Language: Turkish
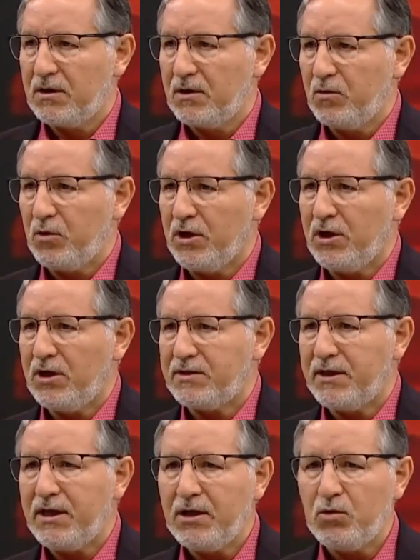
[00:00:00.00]
وَلَا
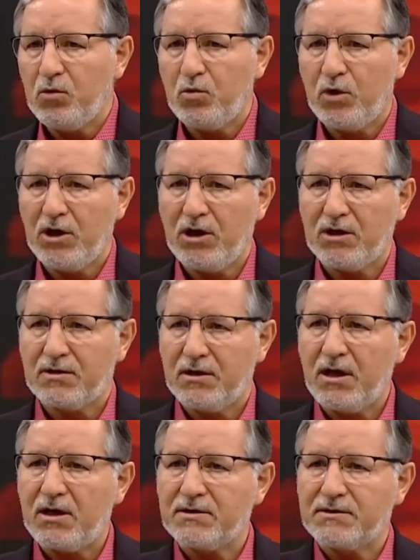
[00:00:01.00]
تَهِنُوا وَلَا
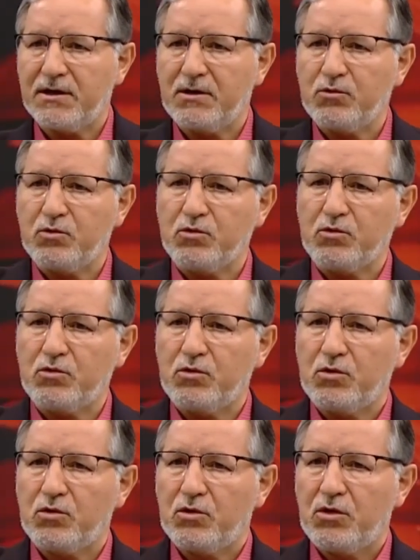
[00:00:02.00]
تَحْزَنُوا
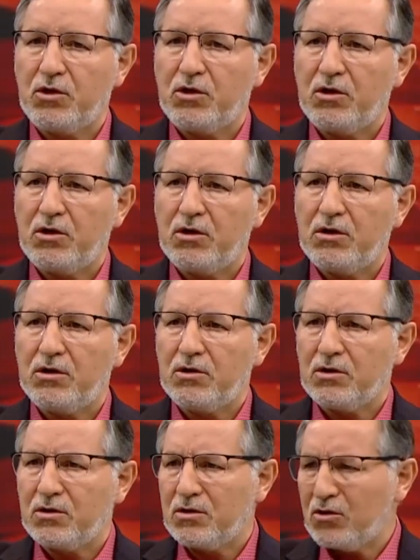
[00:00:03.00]

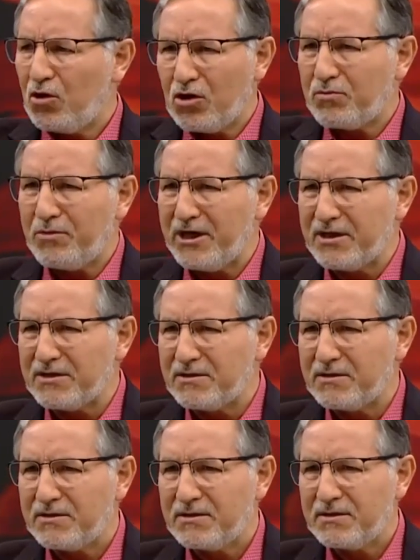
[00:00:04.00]
Korkmayın.
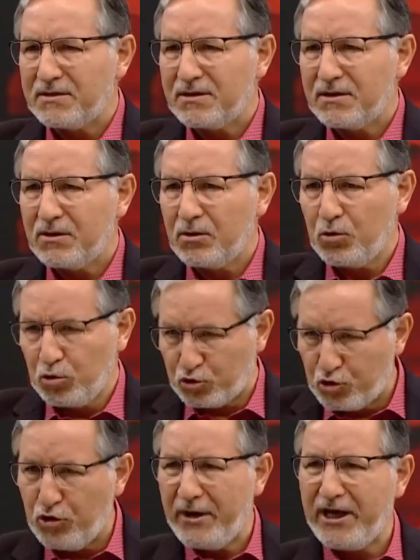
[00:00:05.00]

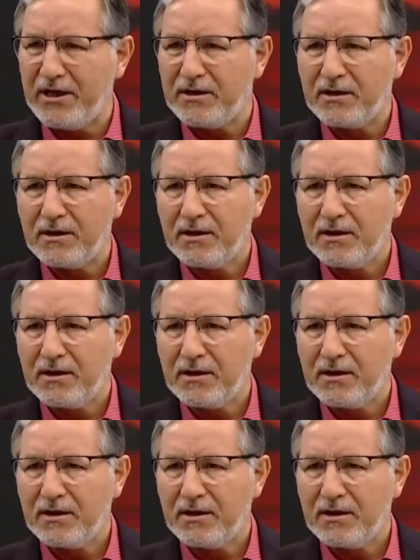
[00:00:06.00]
Üzülmeyin.